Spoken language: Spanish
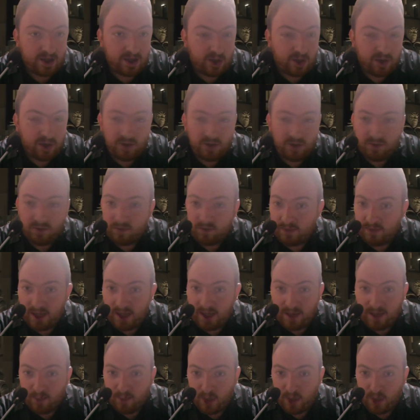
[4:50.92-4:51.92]
Con
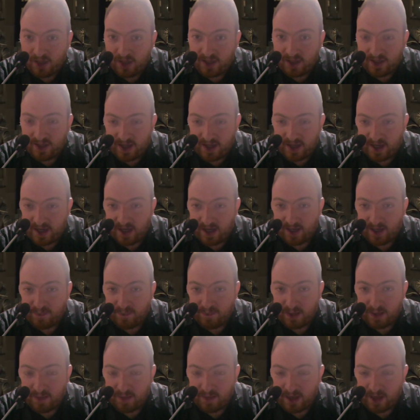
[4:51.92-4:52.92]
la muerte de aquel
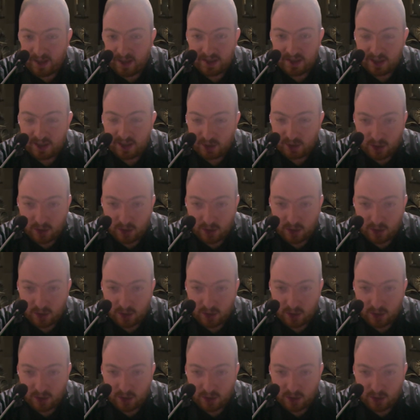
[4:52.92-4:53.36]
que permanece,